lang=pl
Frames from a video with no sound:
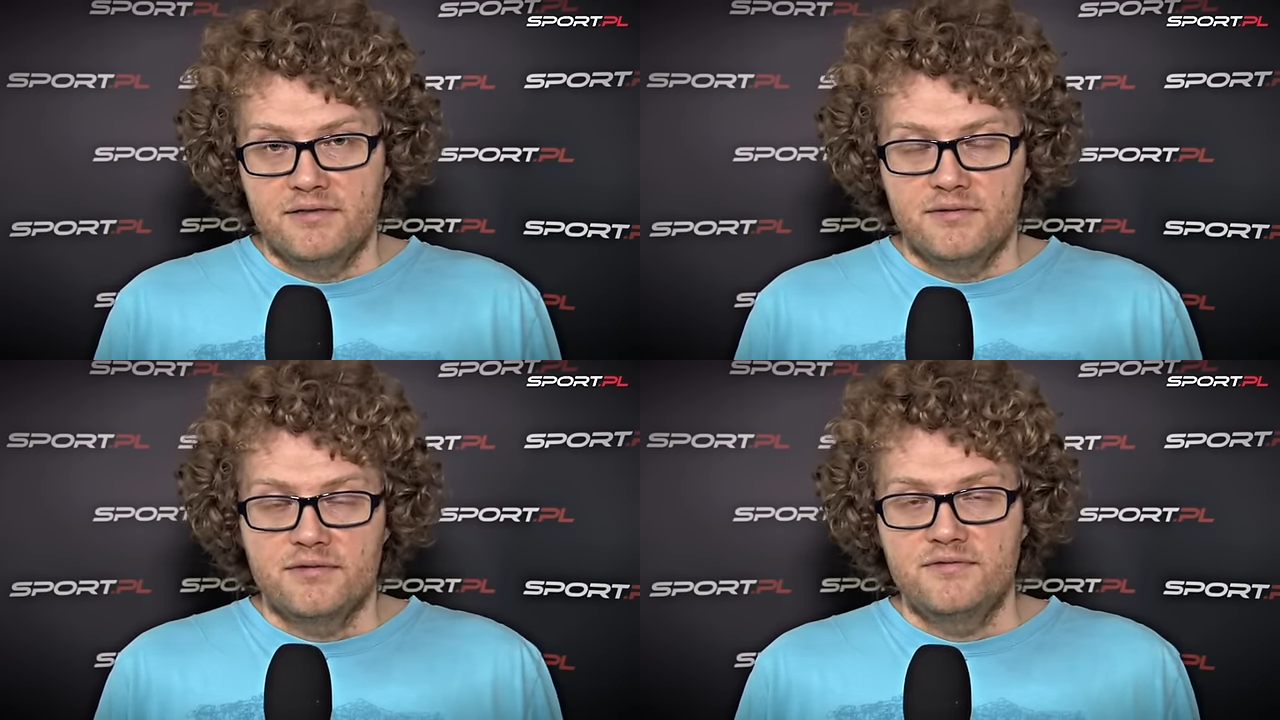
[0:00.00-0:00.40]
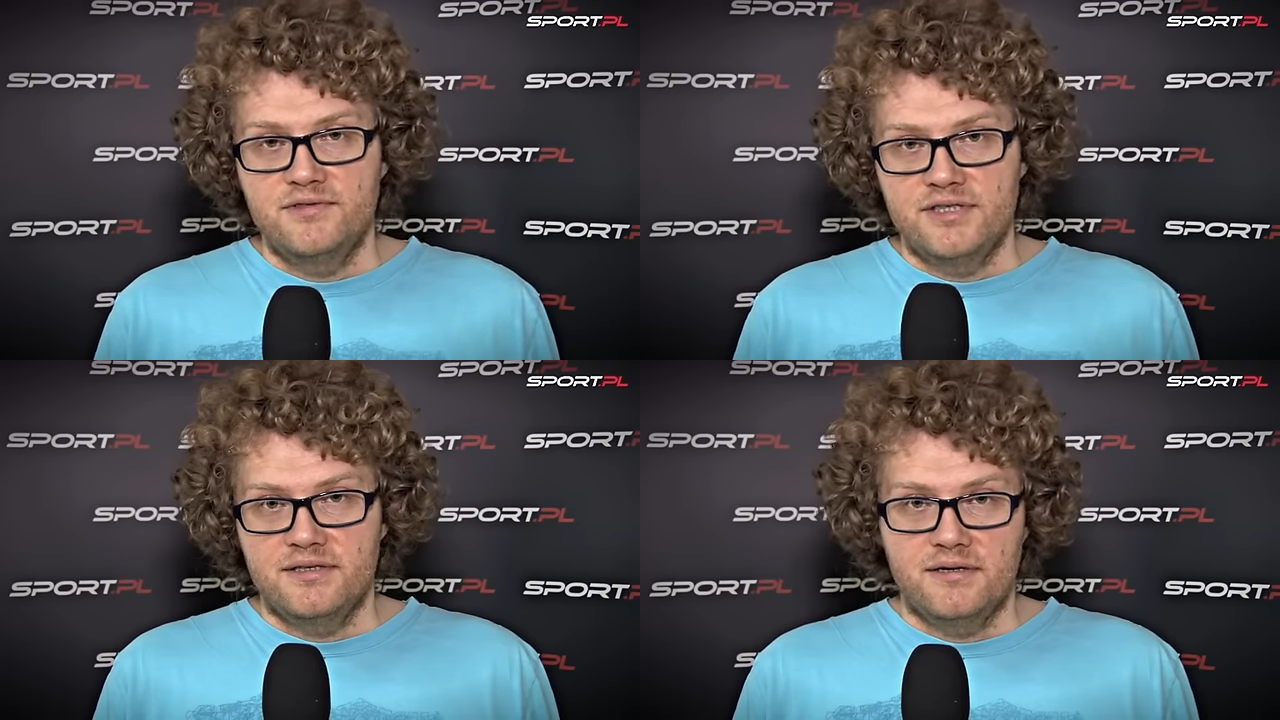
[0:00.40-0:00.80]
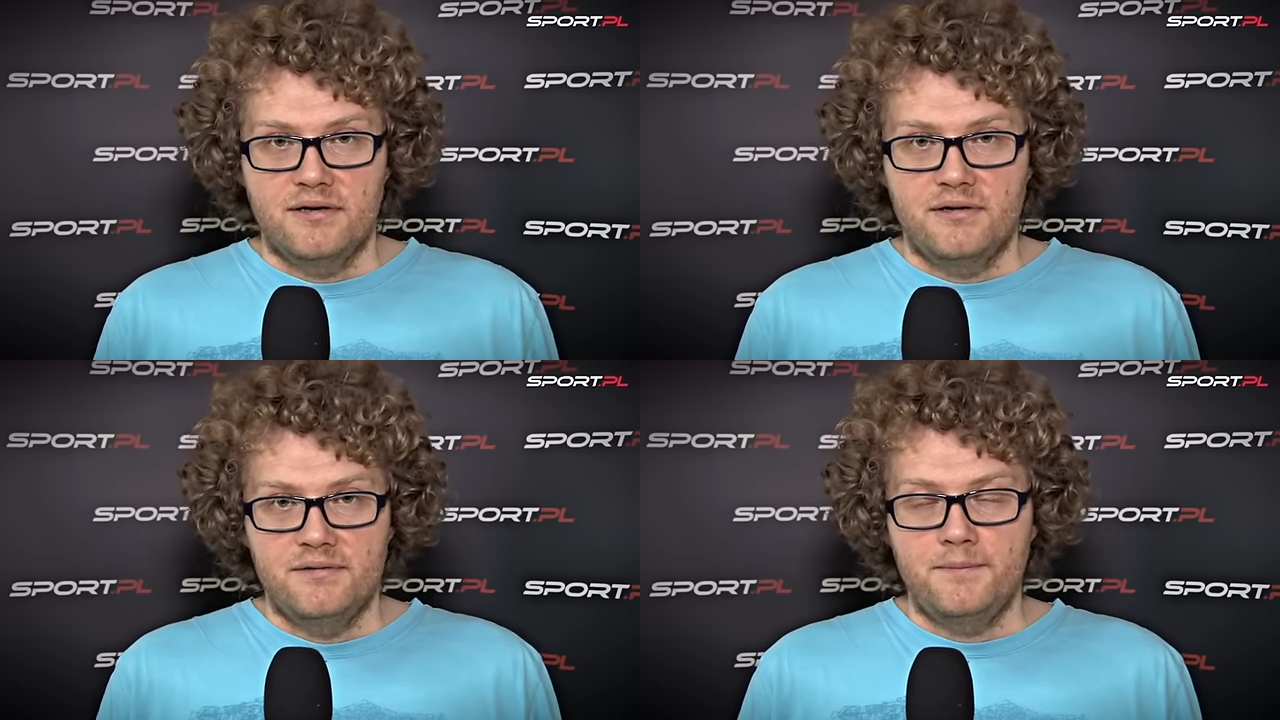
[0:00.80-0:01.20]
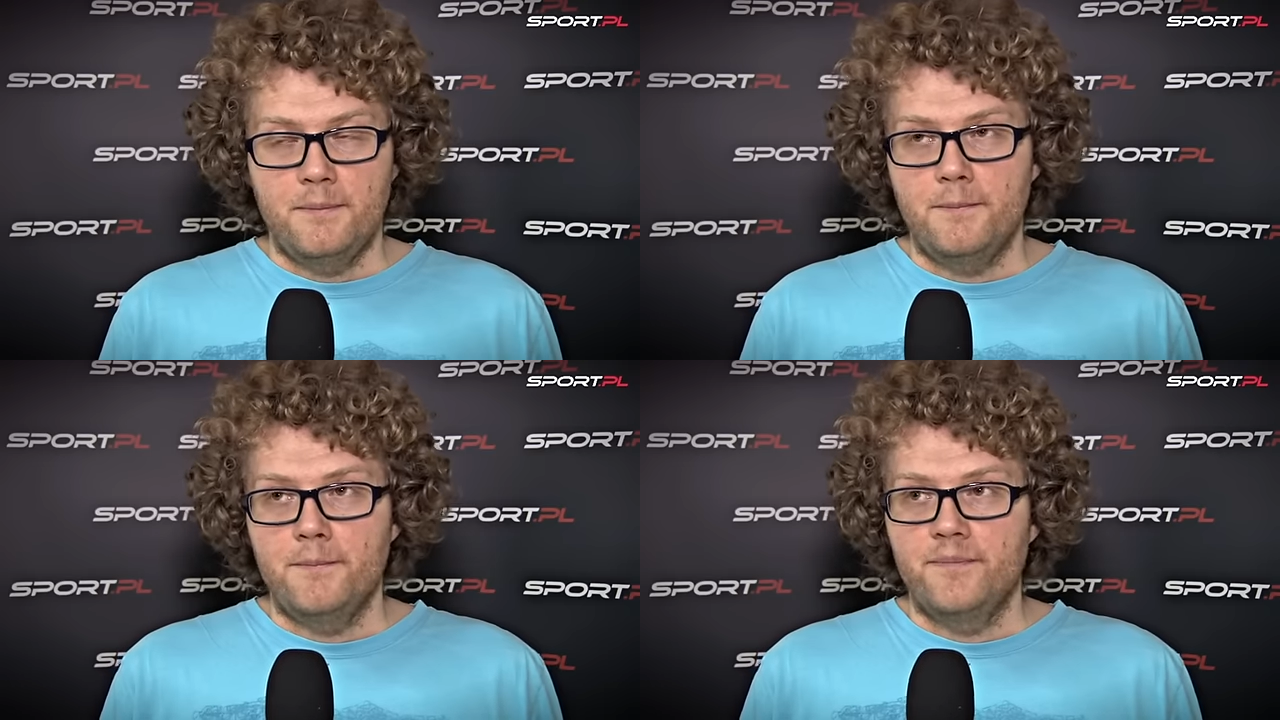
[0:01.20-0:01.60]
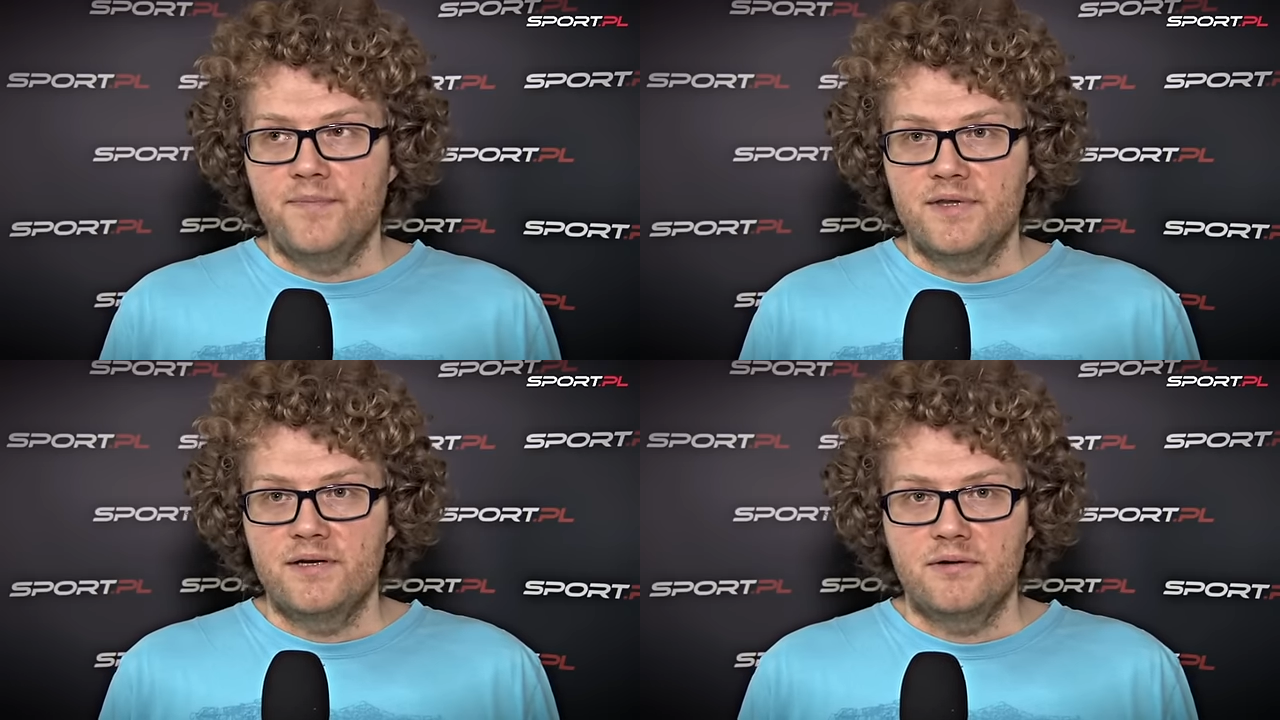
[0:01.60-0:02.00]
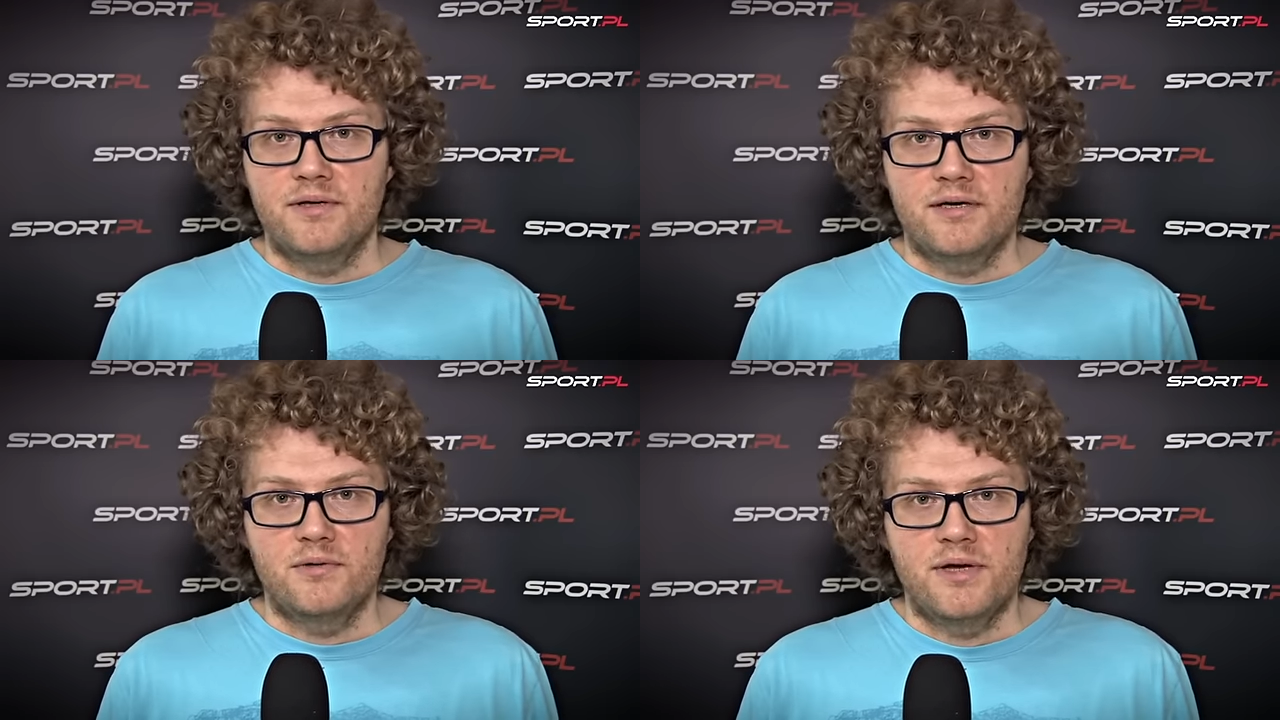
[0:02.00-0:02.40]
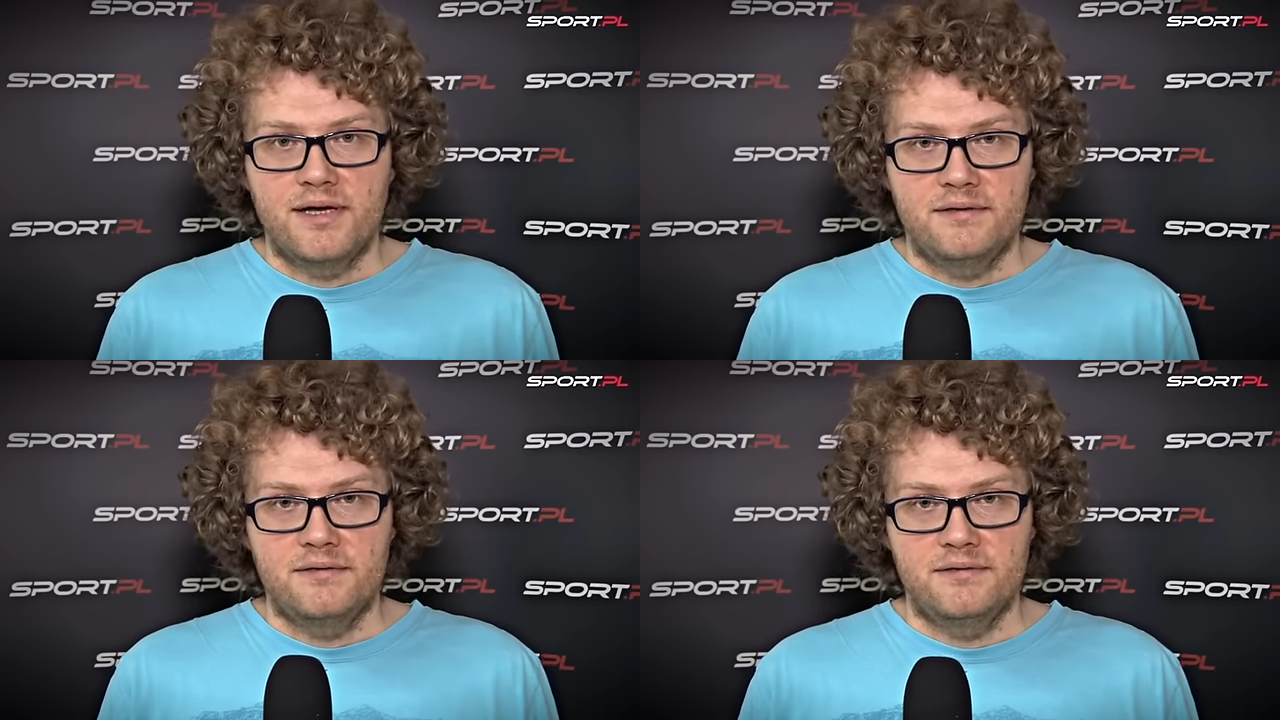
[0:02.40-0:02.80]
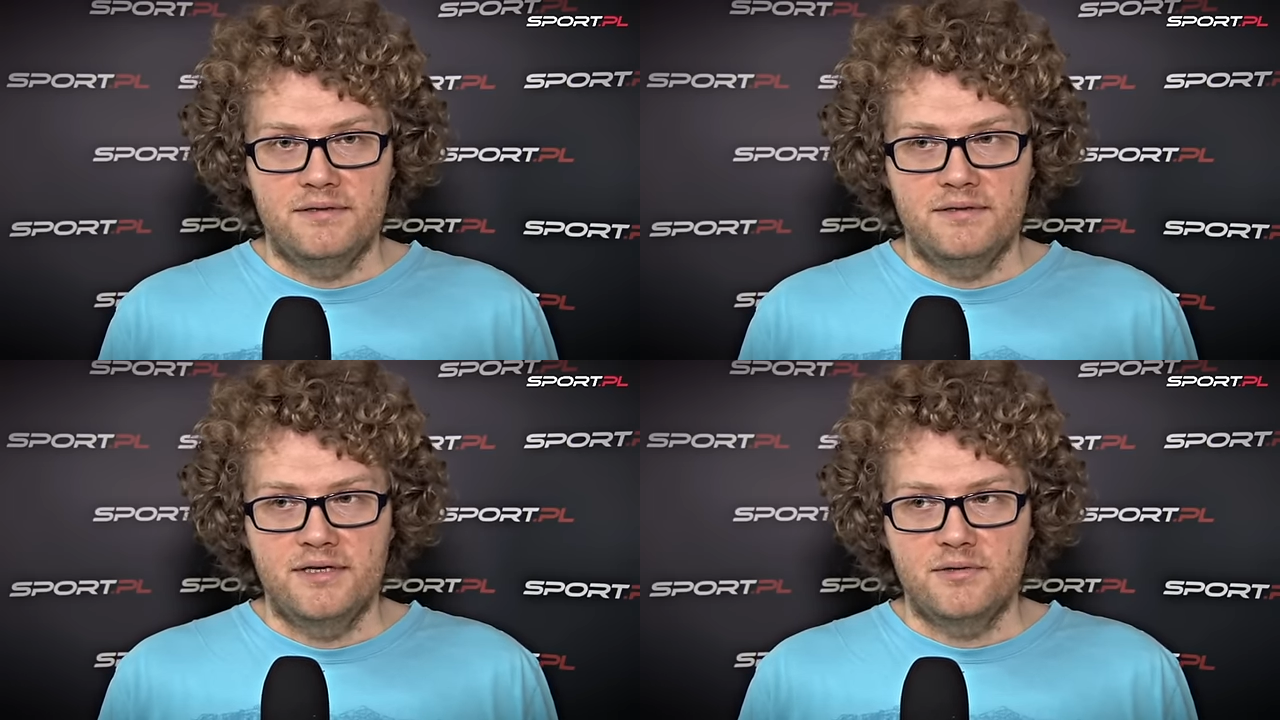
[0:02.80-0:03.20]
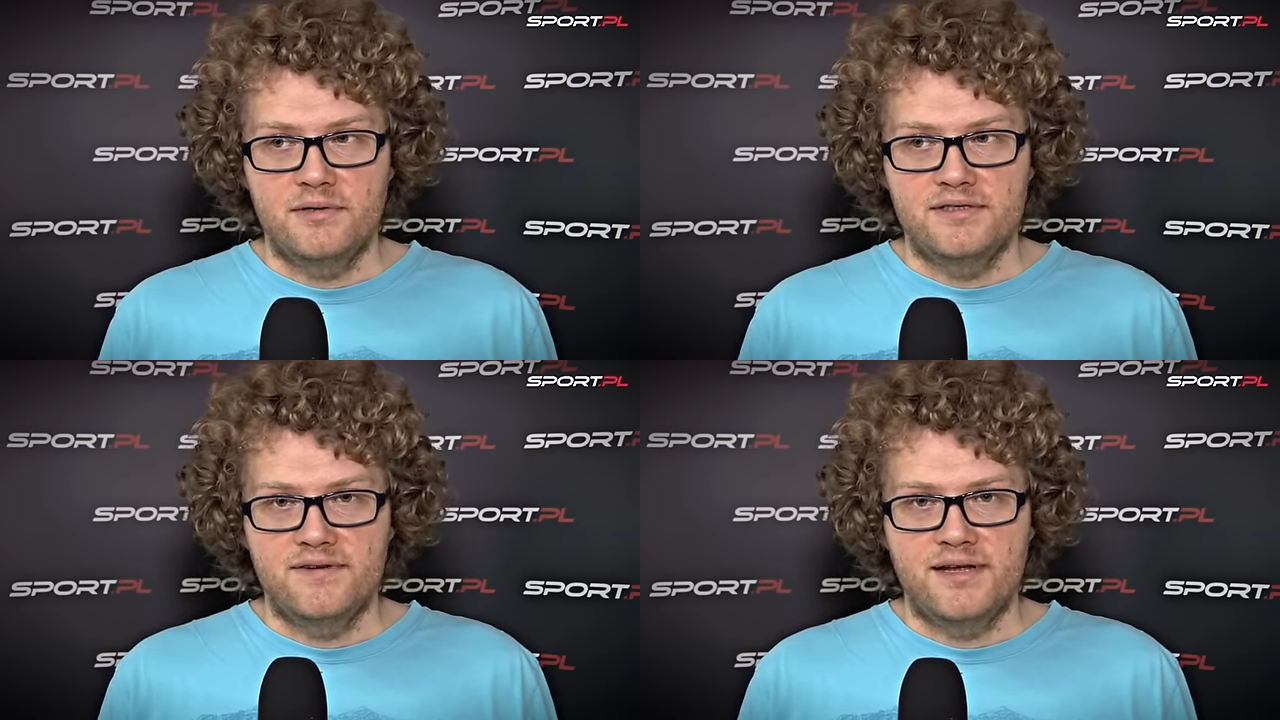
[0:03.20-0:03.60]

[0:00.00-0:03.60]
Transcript: To są oczywiście tylko, mm, tylko niektóre, e, niektóre z